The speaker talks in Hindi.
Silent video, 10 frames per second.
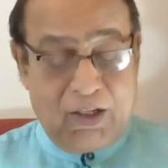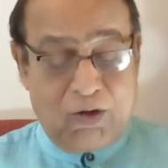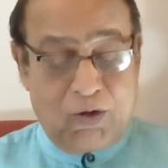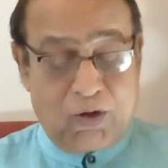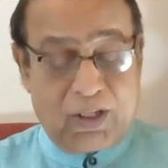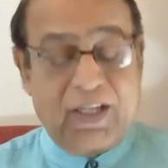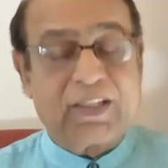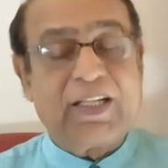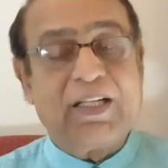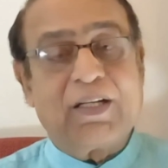और
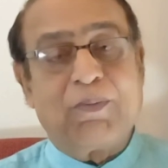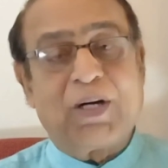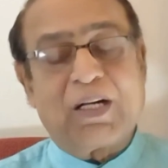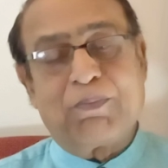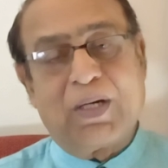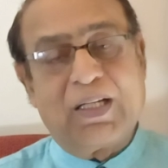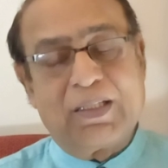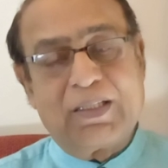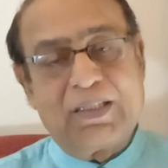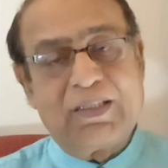हृदय हमारा मन
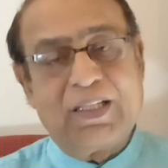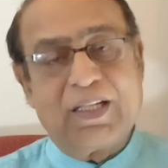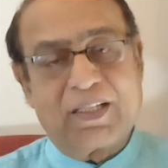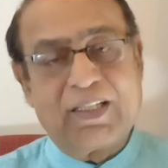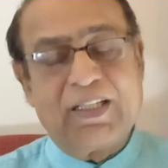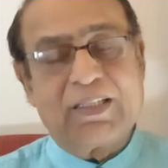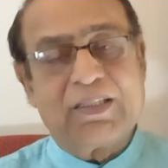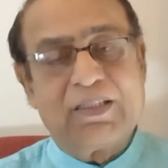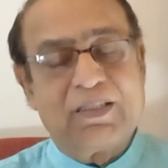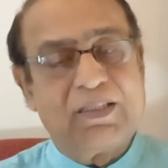ये हृदय
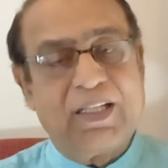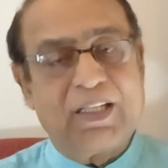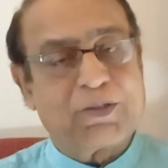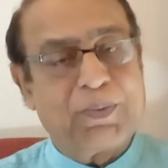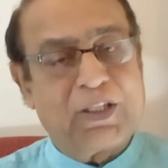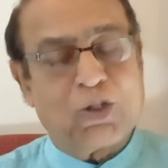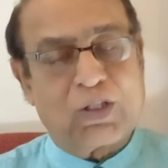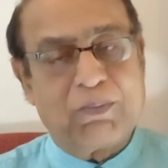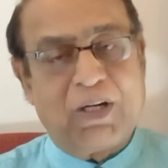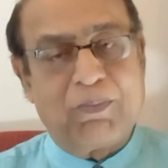ये इसमें
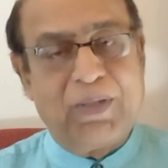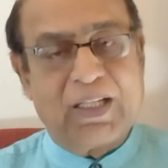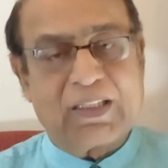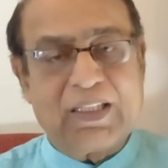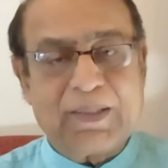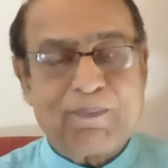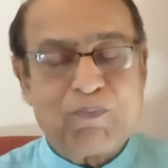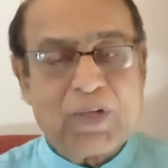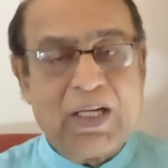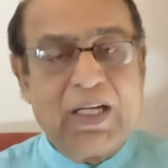चौथे भाव में आता है
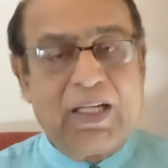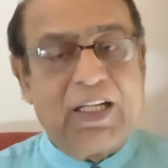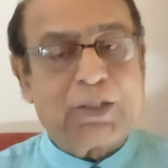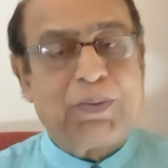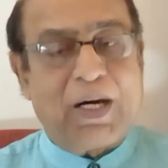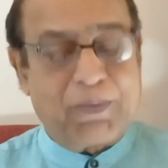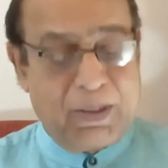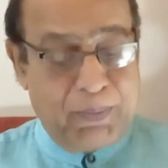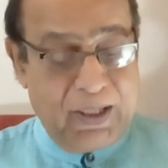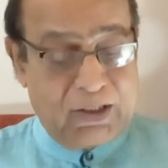इस भाव
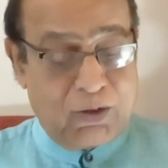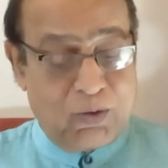के पीड़ित